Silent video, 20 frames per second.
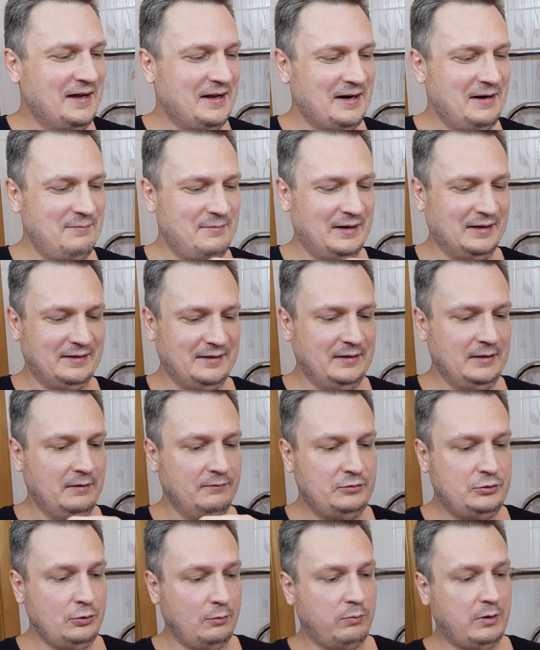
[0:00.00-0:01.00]
аромат.
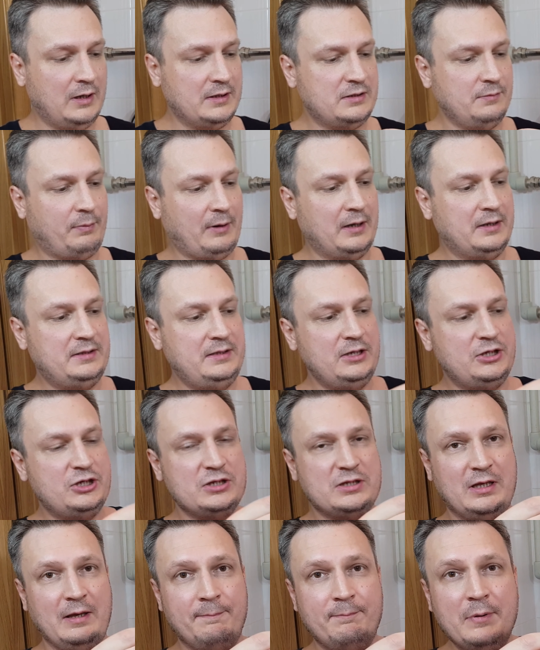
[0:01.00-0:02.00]
Все, братцы,
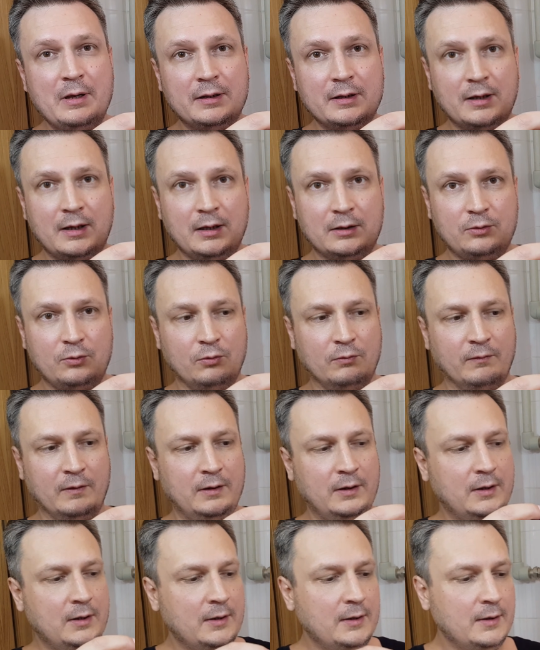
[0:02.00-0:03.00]
практически пена готова.